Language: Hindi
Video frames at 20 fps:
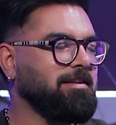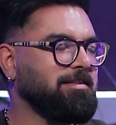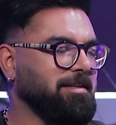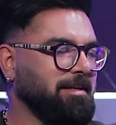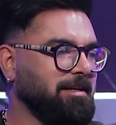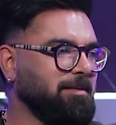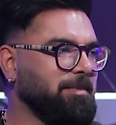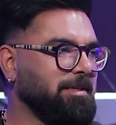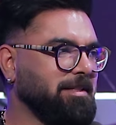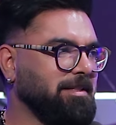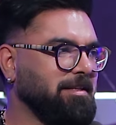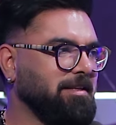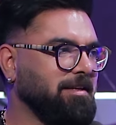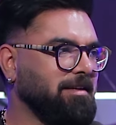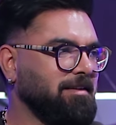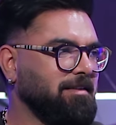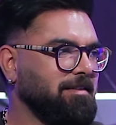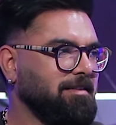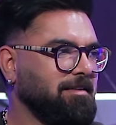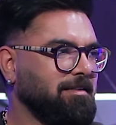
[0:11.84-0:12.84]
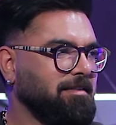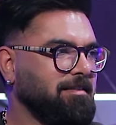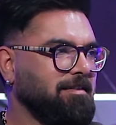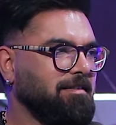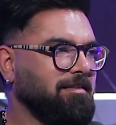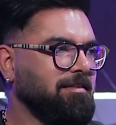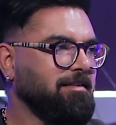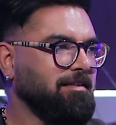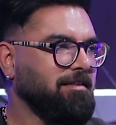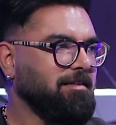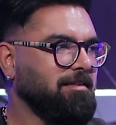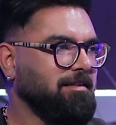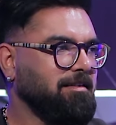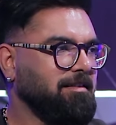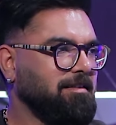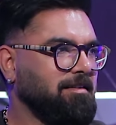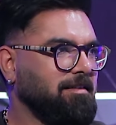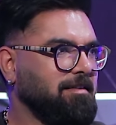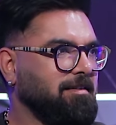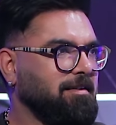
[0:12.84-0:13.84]
हैं कि शक्ल मिलती है हाँ।
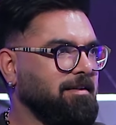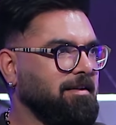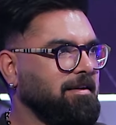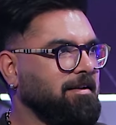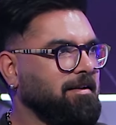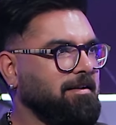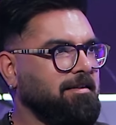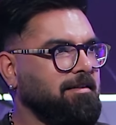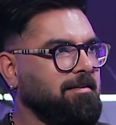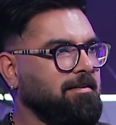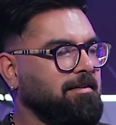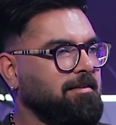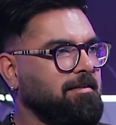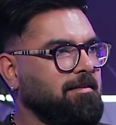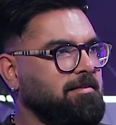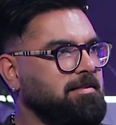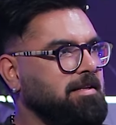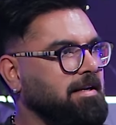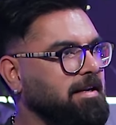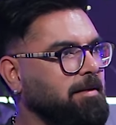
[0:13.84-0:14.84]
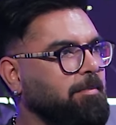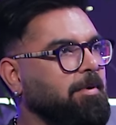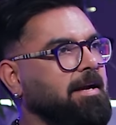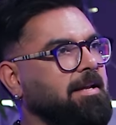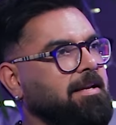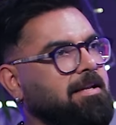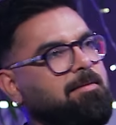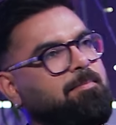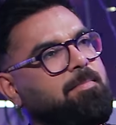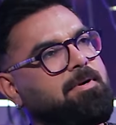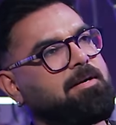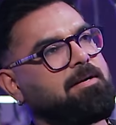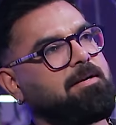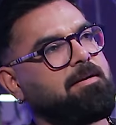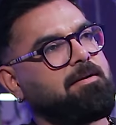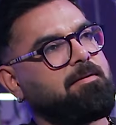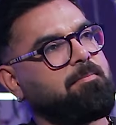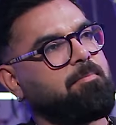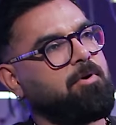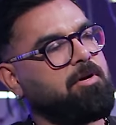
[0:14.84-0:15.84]
आ, लेकिन सगे भाई नहीं है बट
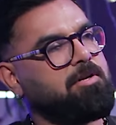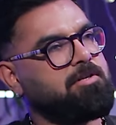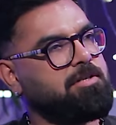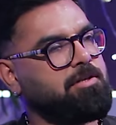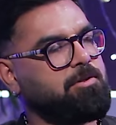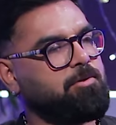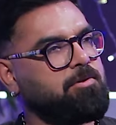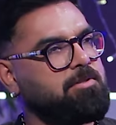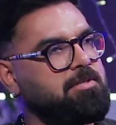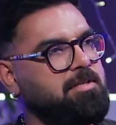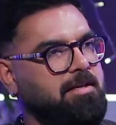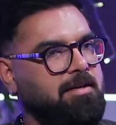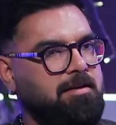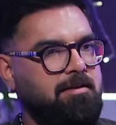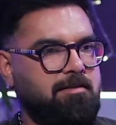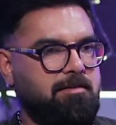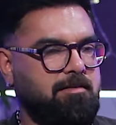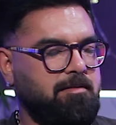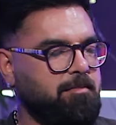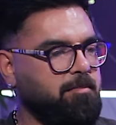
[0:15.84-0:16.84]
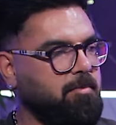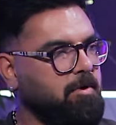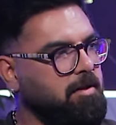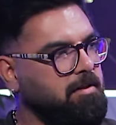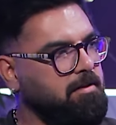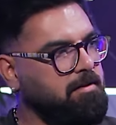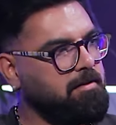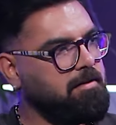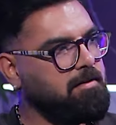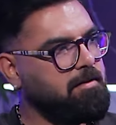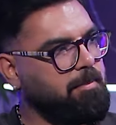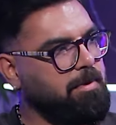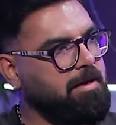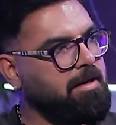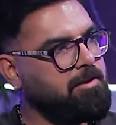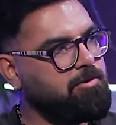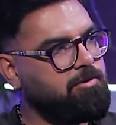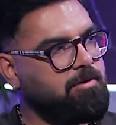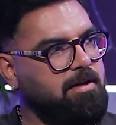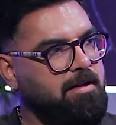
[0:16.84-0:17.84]
बहुत अच्छे दोस्त हैं बहुत
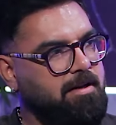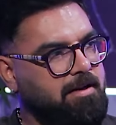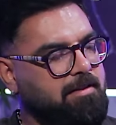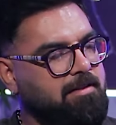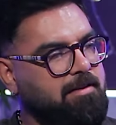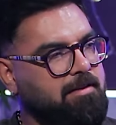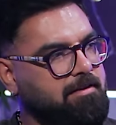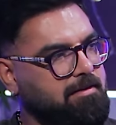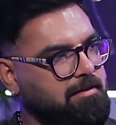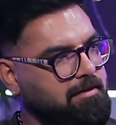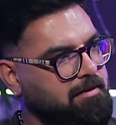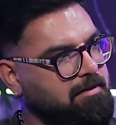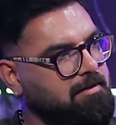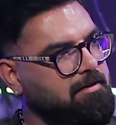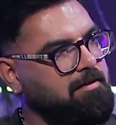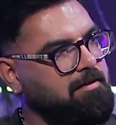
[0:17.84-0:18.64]
मिलना जुलना रहता है